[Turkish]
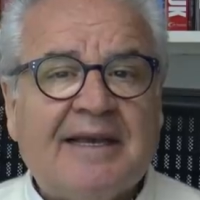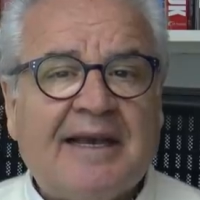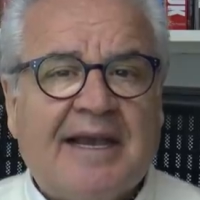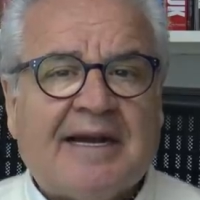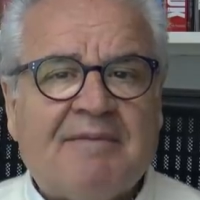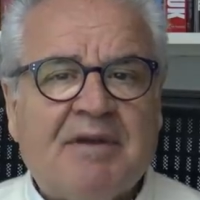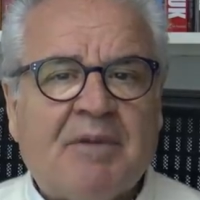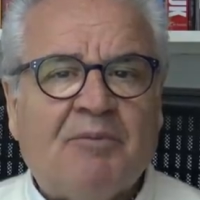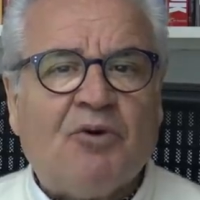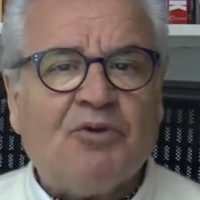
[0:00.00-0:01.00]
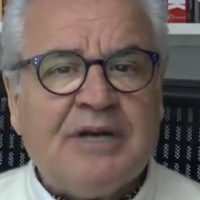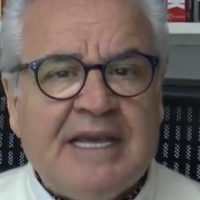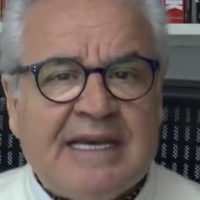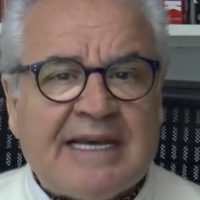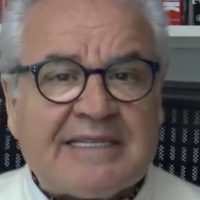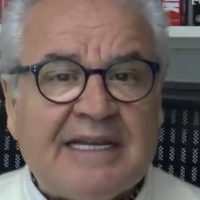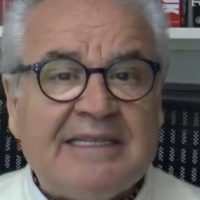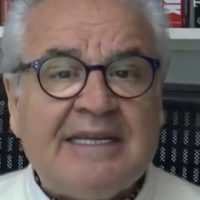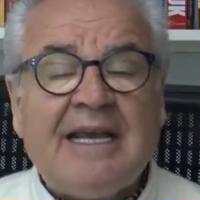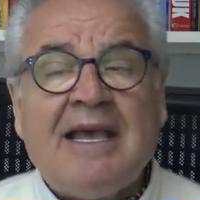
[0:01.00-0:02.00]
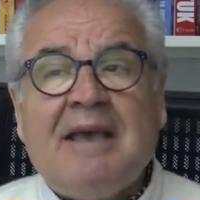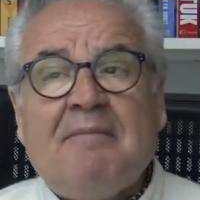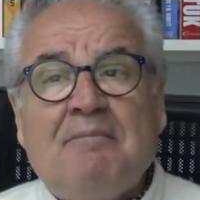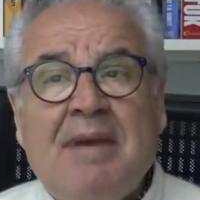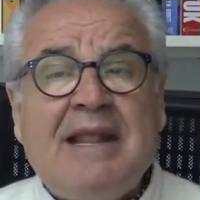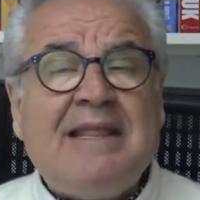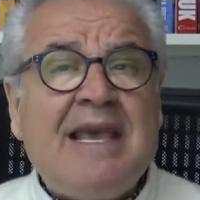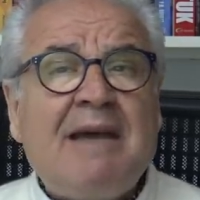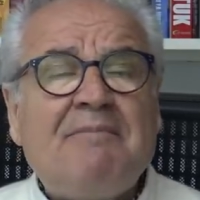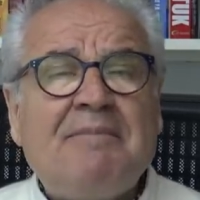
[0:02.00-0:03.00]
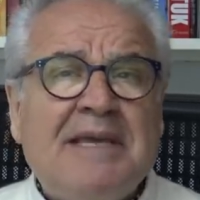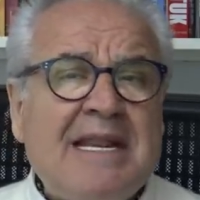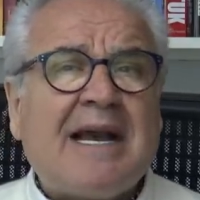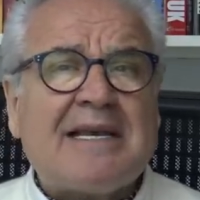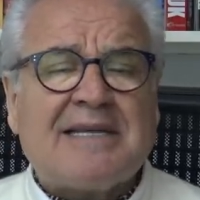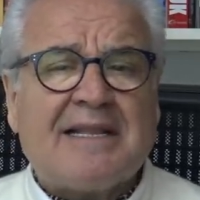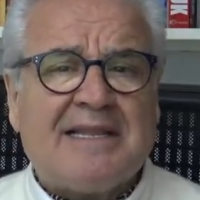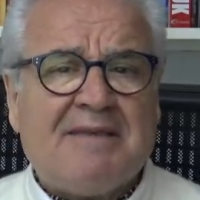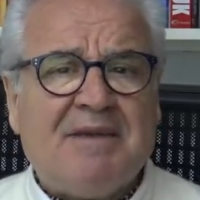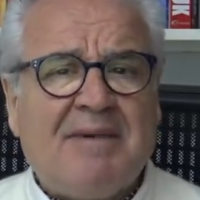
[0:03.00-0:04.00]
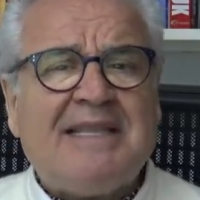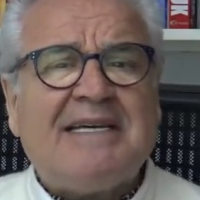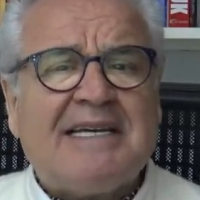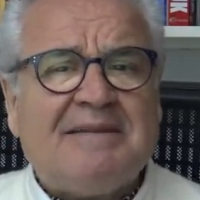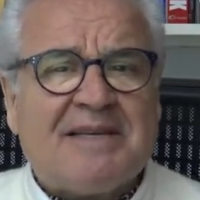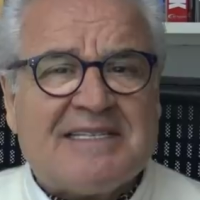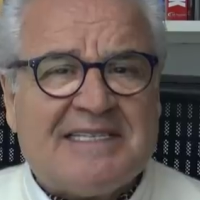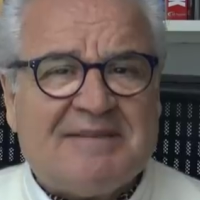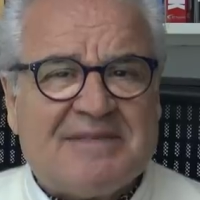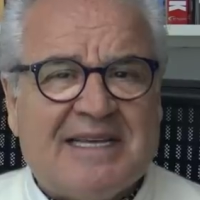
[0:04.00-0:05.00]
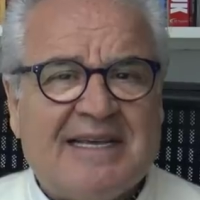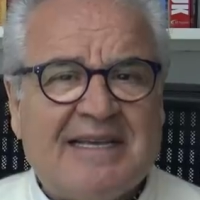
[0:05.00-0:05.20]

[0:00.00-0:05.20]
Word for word: Ekrem İmamoğlu. Neyi kazandı? Belediye yine kazandı demeyeyim. Hadi kırılmasın kimse.